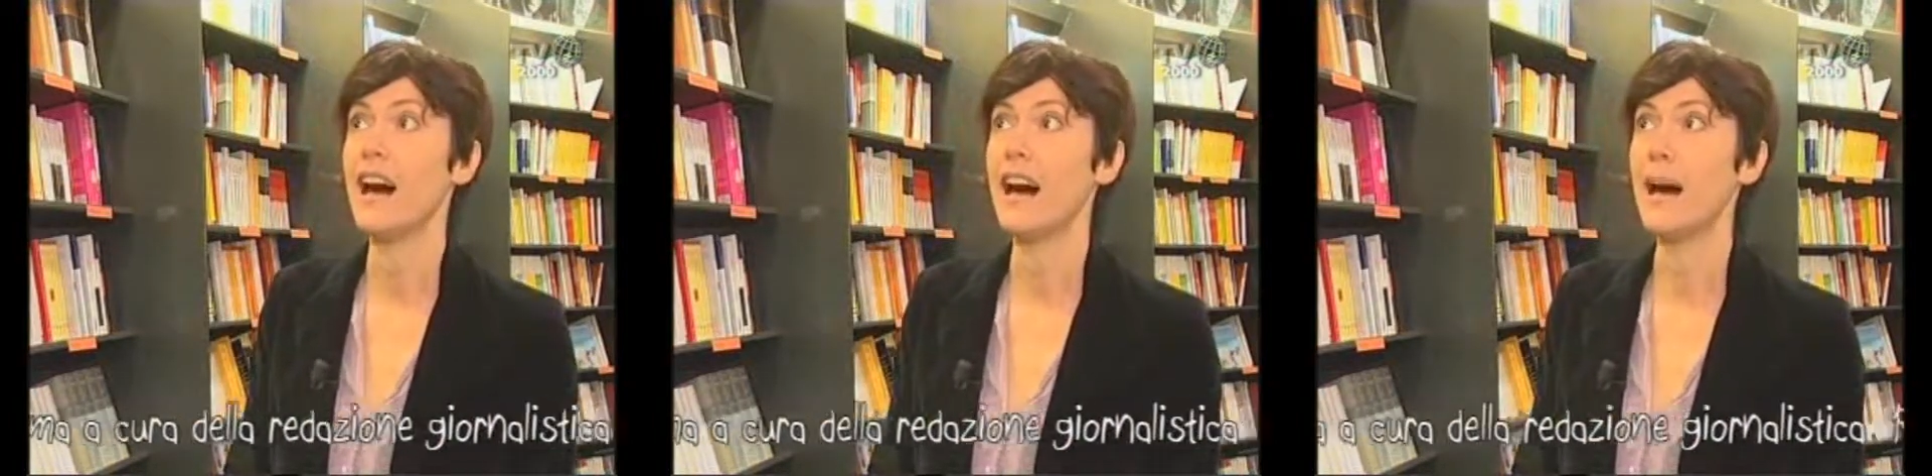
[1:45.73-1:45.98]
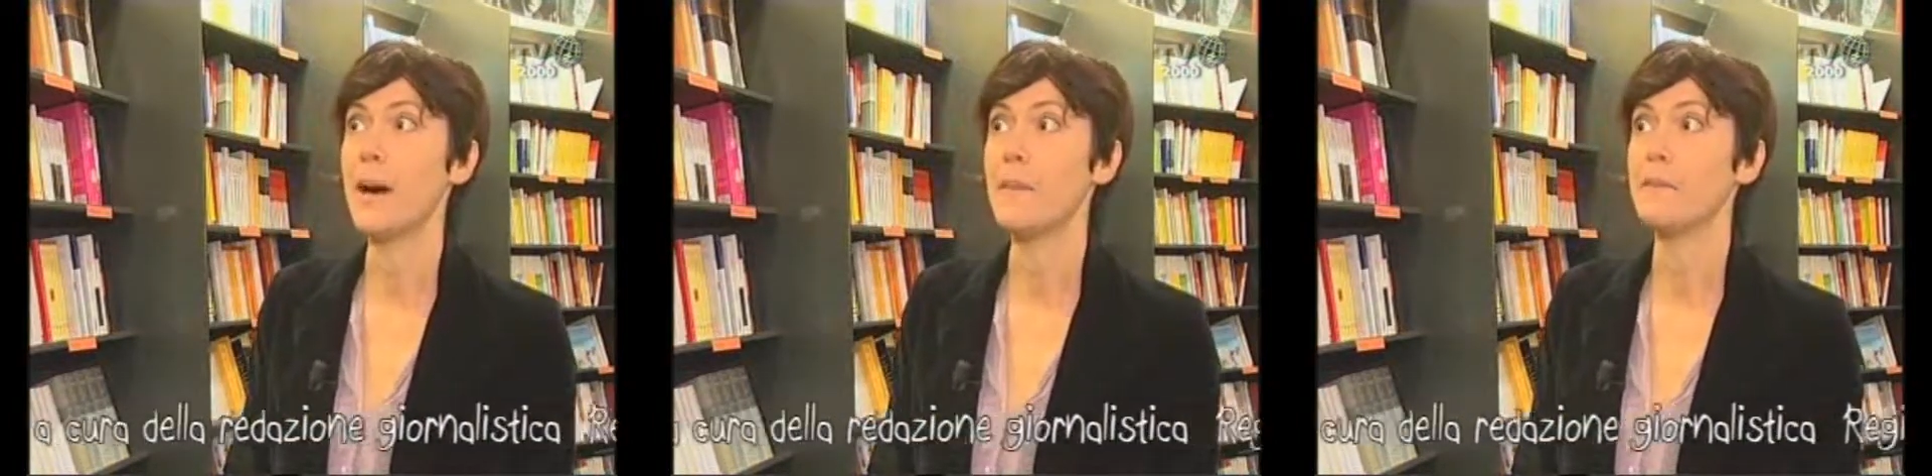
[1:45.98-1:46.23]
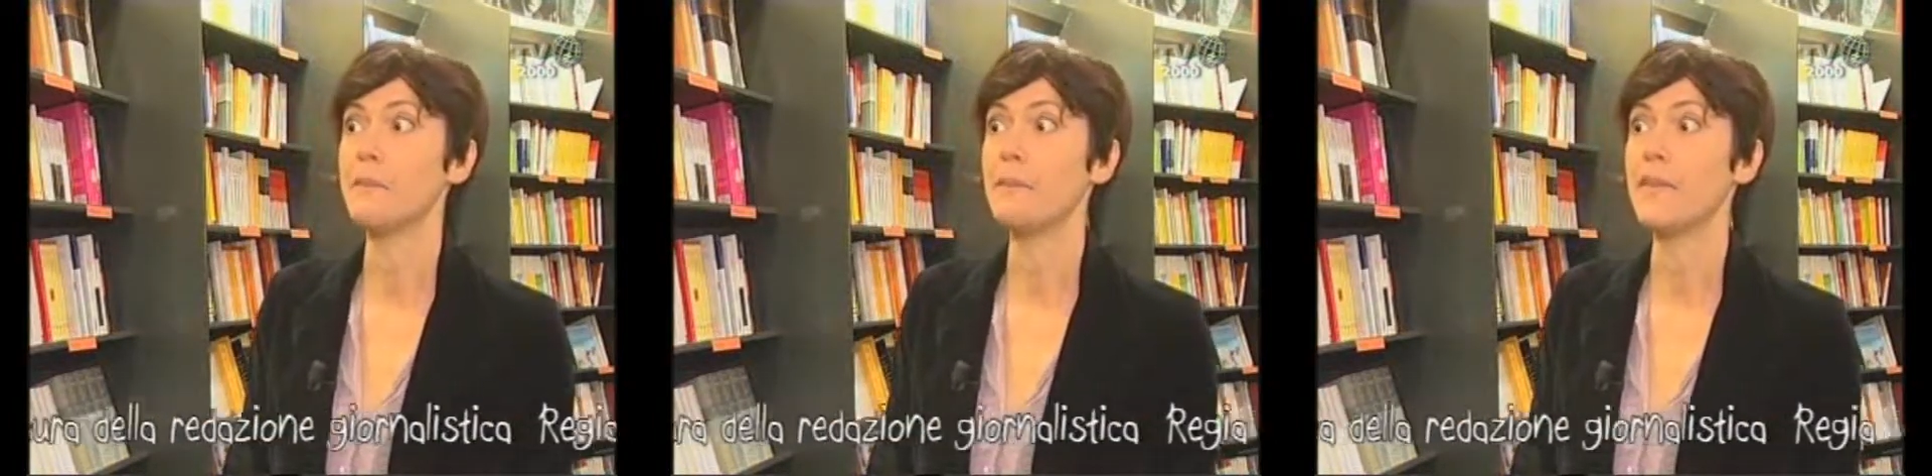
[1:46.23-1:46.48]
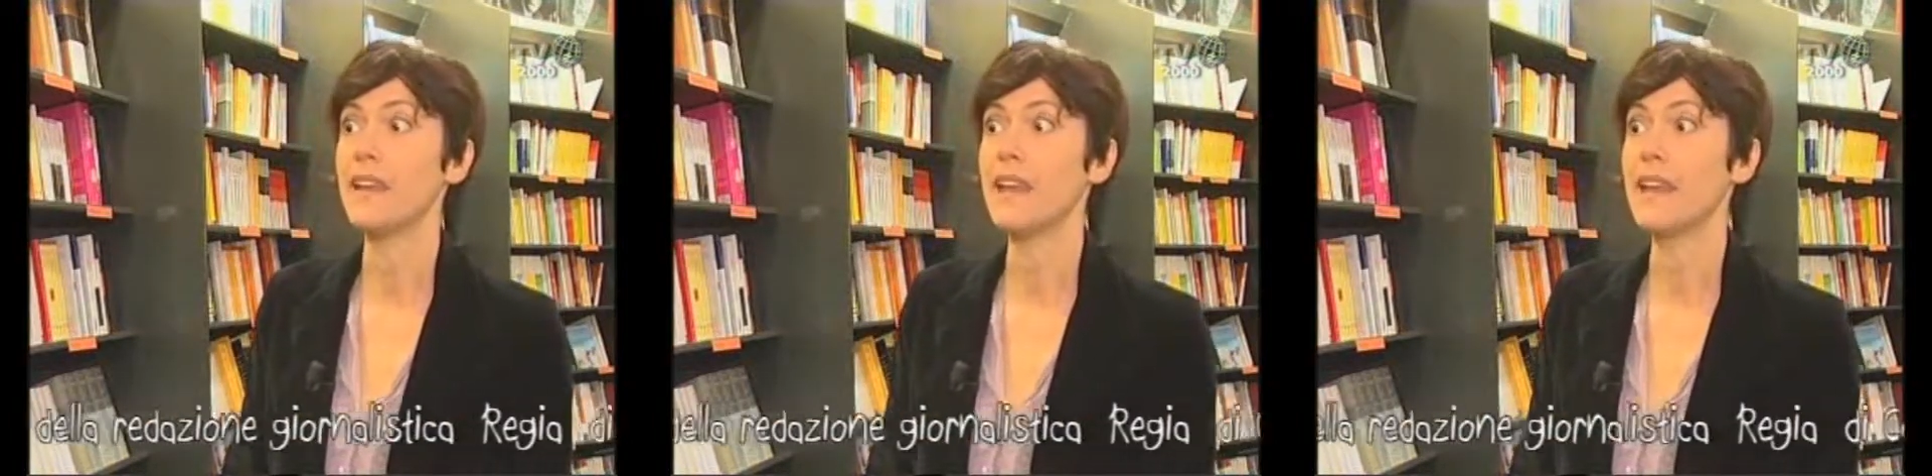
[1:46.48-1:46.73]

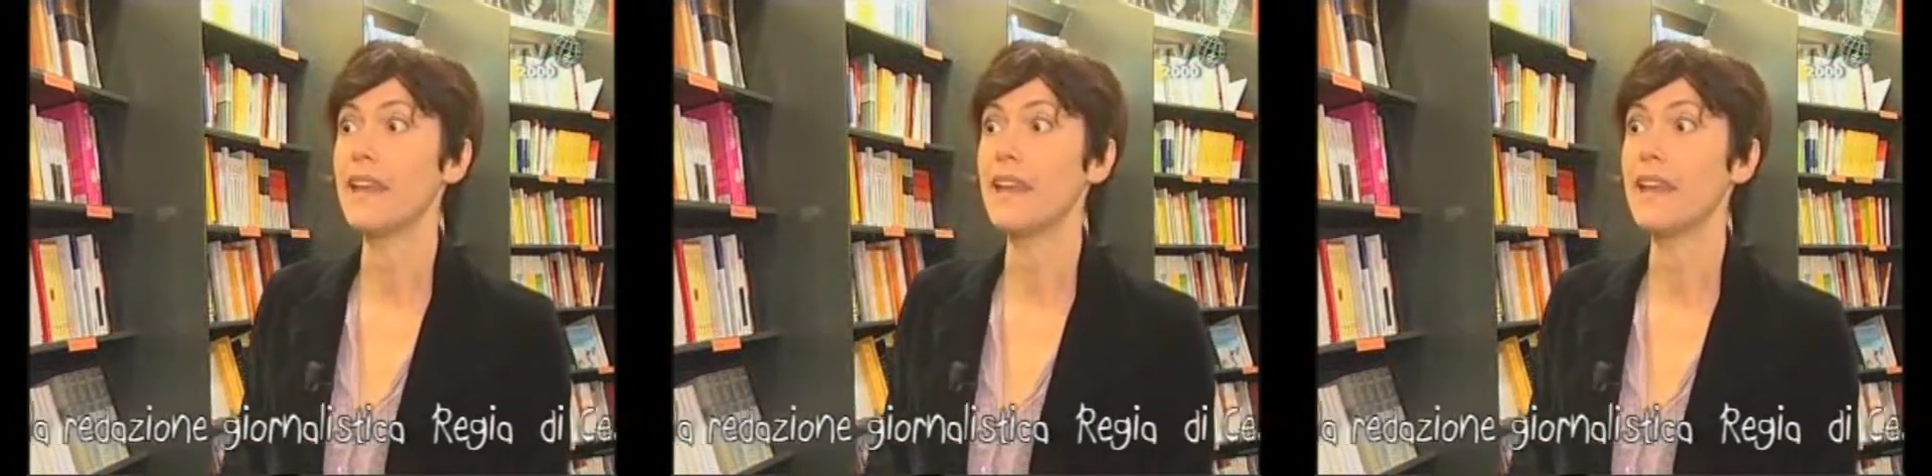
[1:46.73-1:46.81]
Um,